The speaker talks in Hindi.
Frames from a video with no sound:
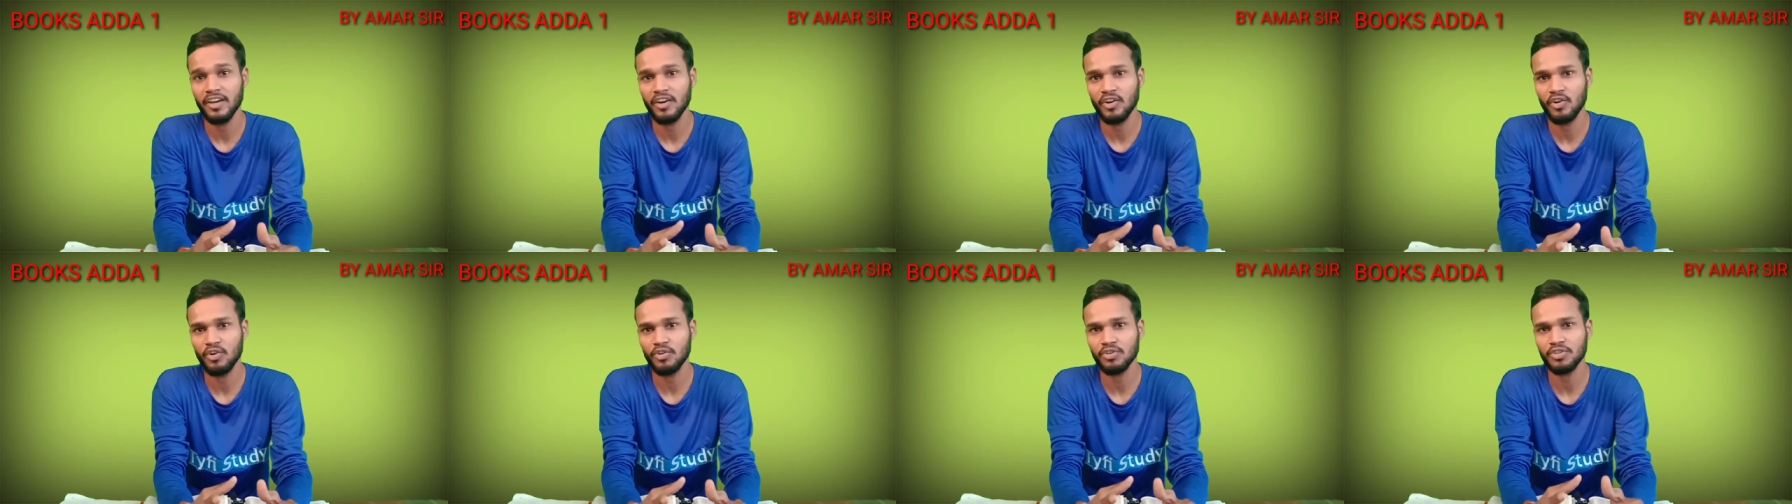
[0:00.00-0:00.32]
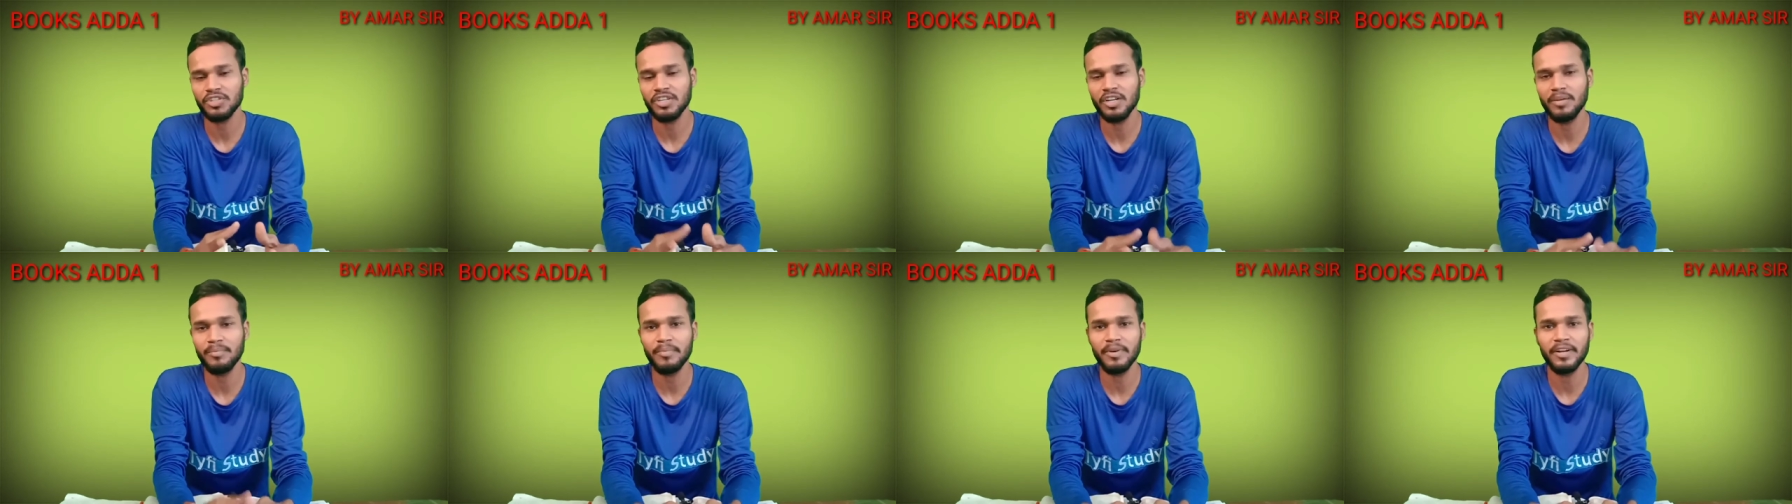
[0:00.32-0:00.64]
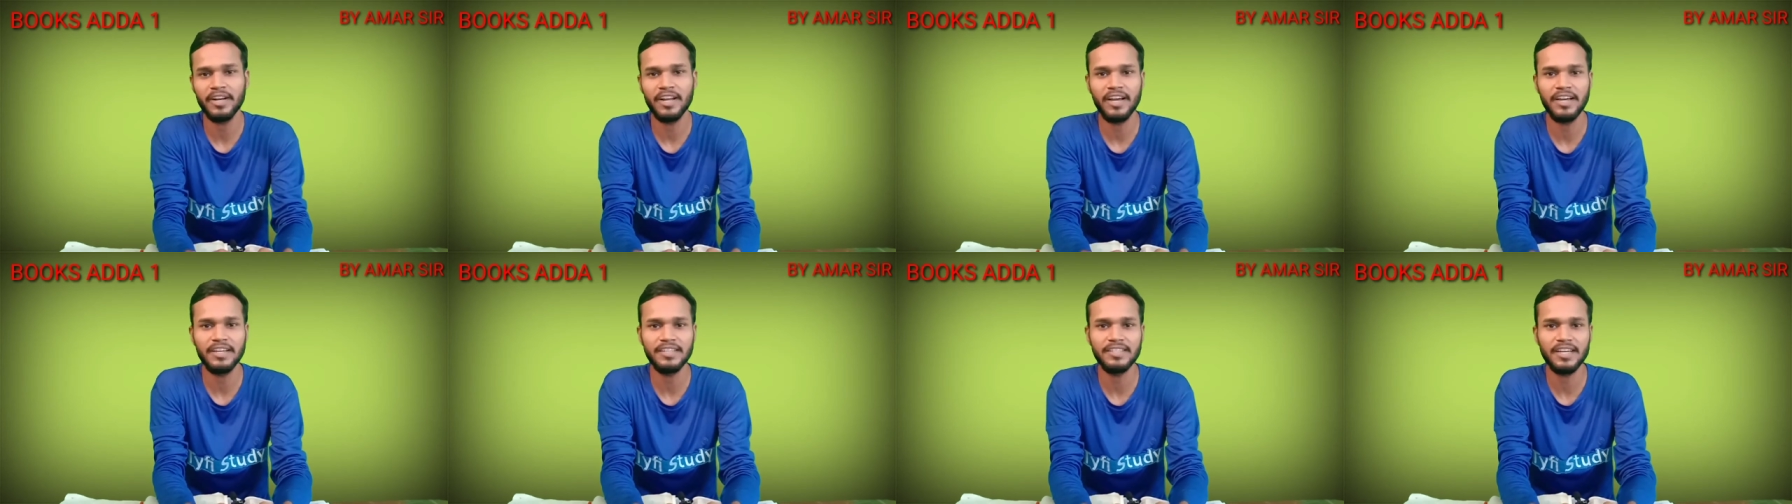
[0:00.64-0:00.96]
क्वेश्चन
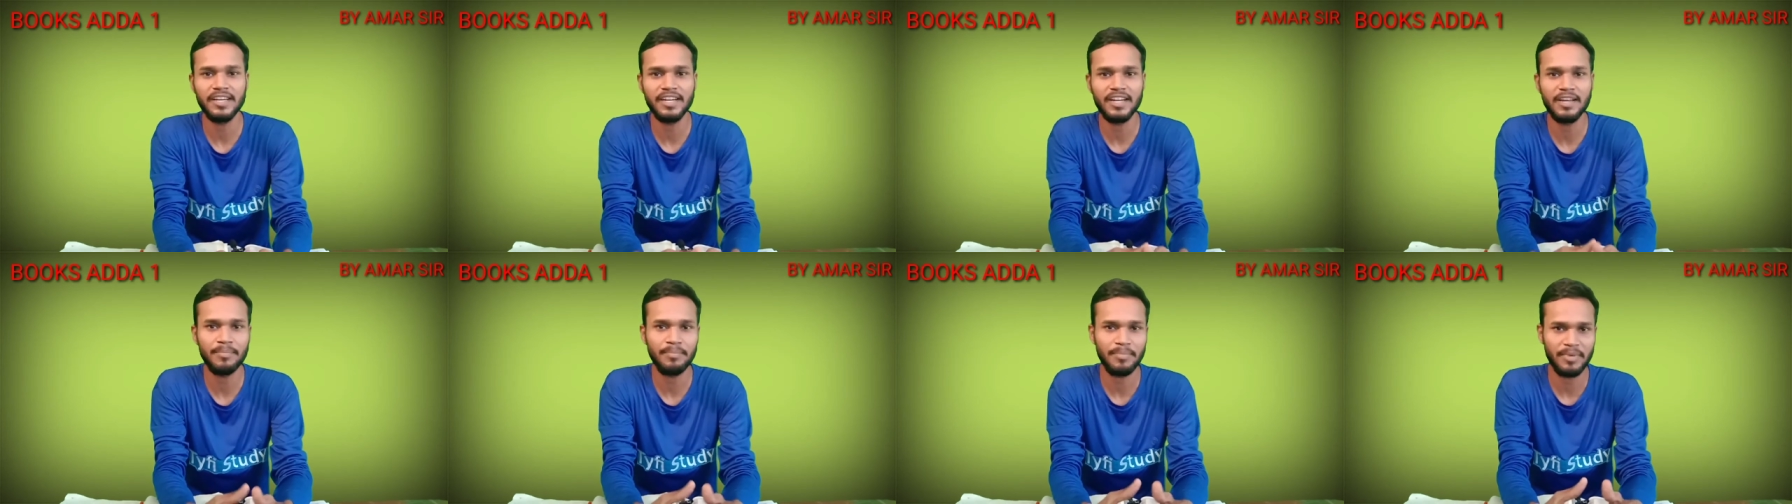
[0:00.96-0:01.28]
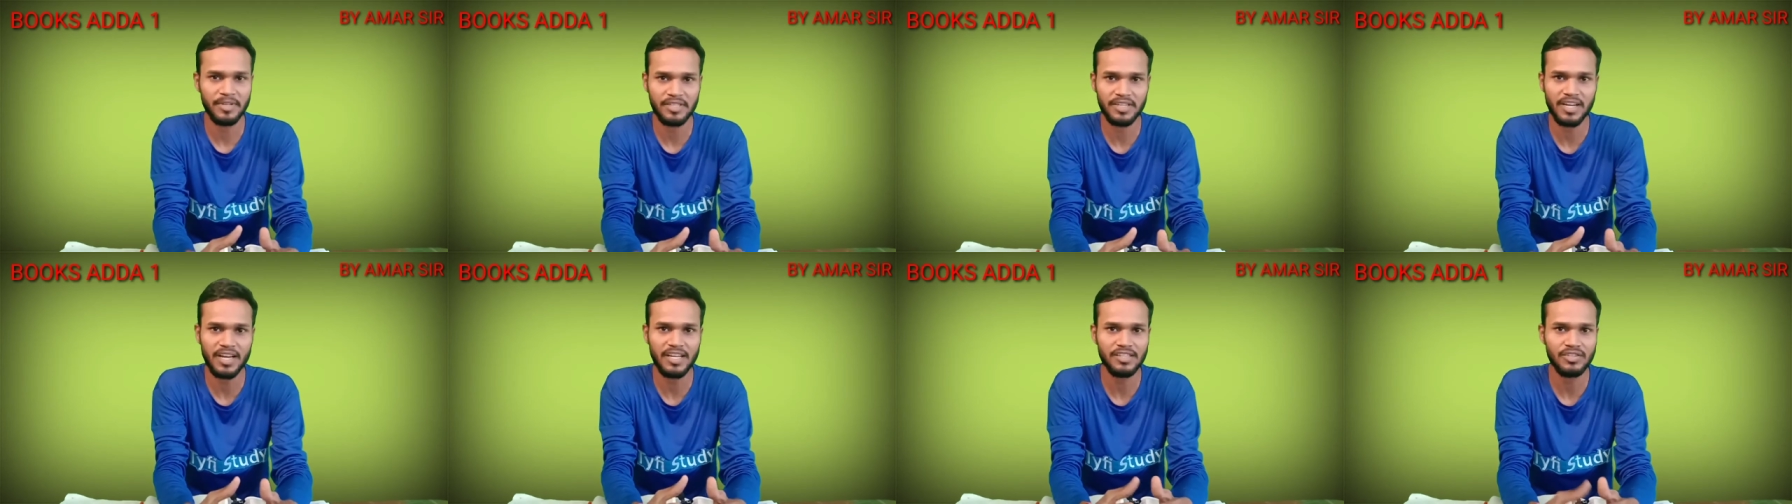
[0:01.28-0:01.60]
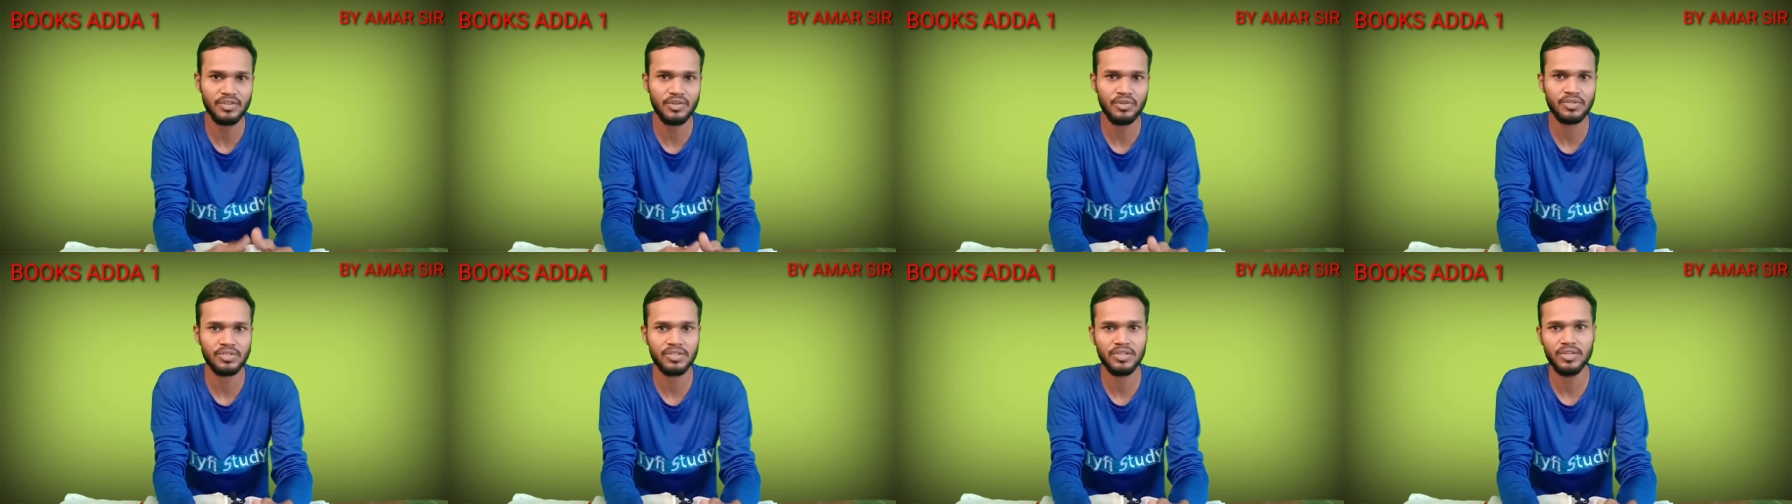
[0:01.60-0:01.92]
बनाए जा रहे हैं पचास
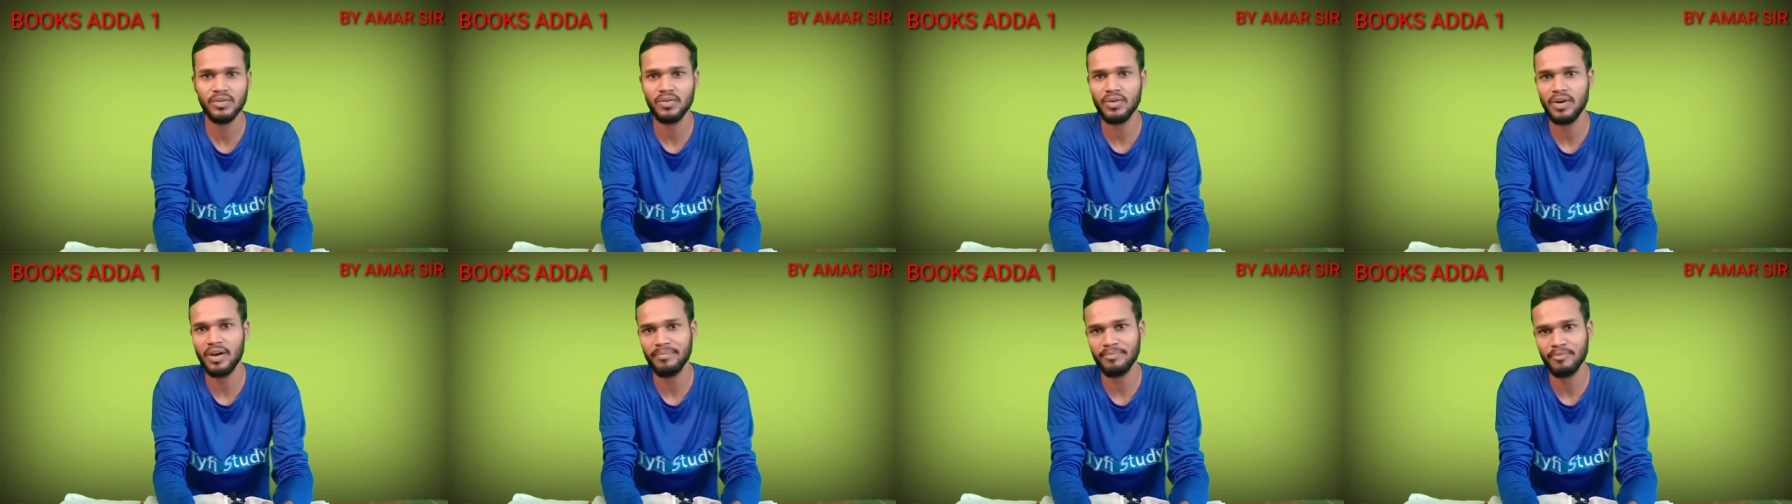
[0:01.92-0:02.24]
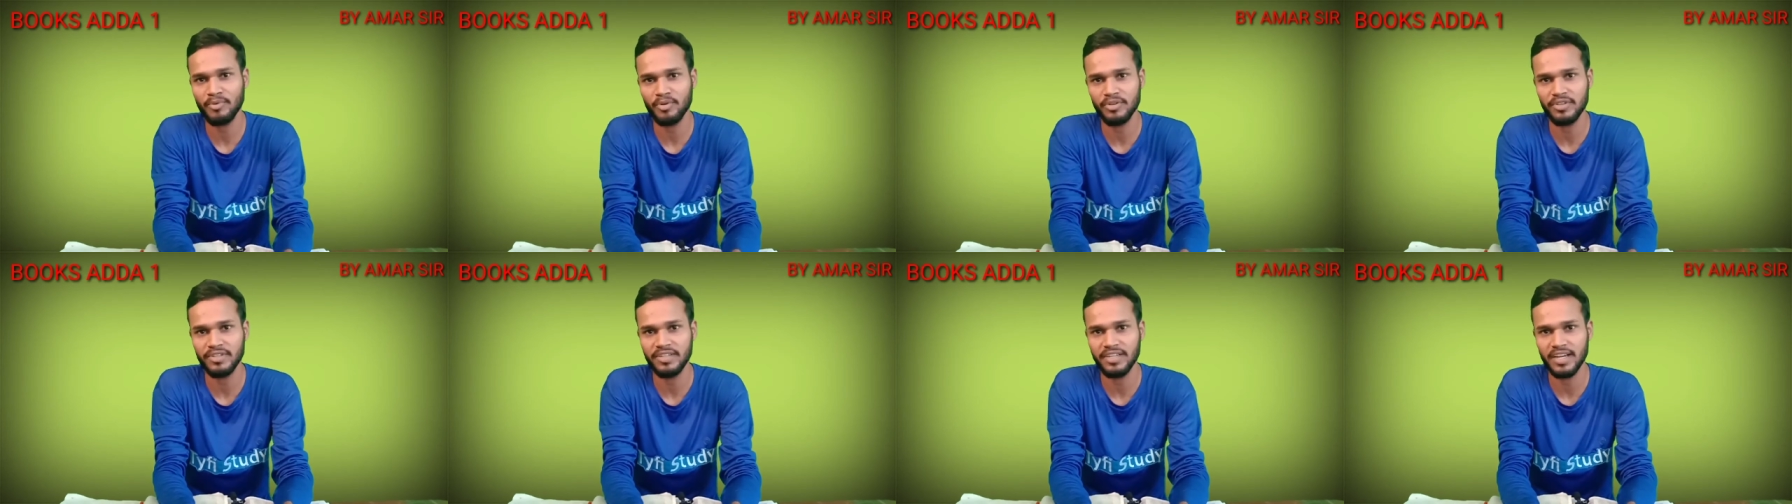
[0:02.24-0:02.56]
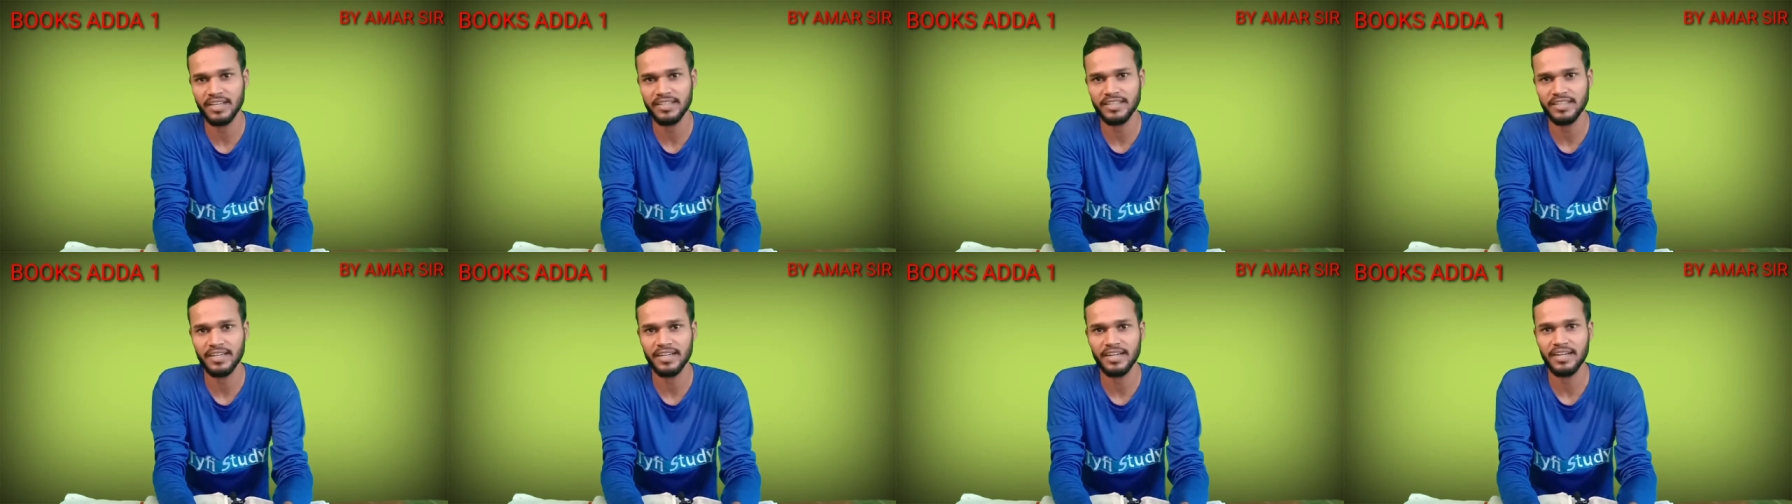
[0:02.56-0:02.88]
क्वेश्चनों को आपको
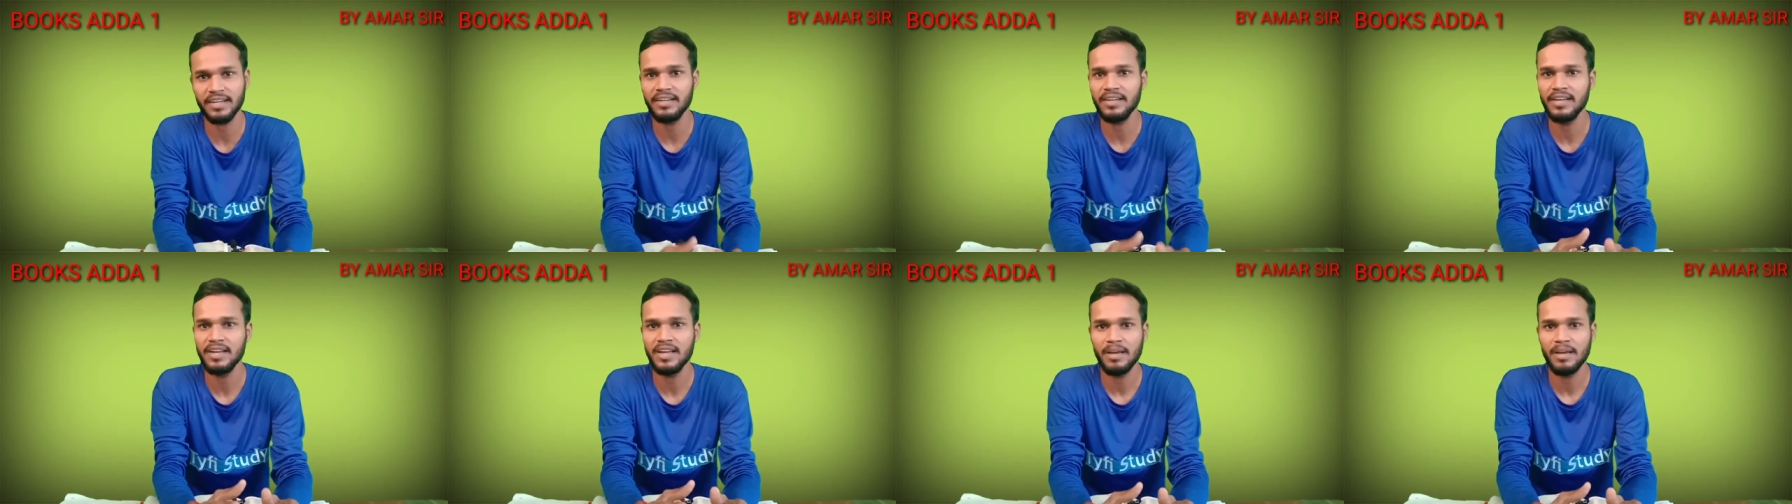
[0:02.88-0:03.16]
दिया जा रहा है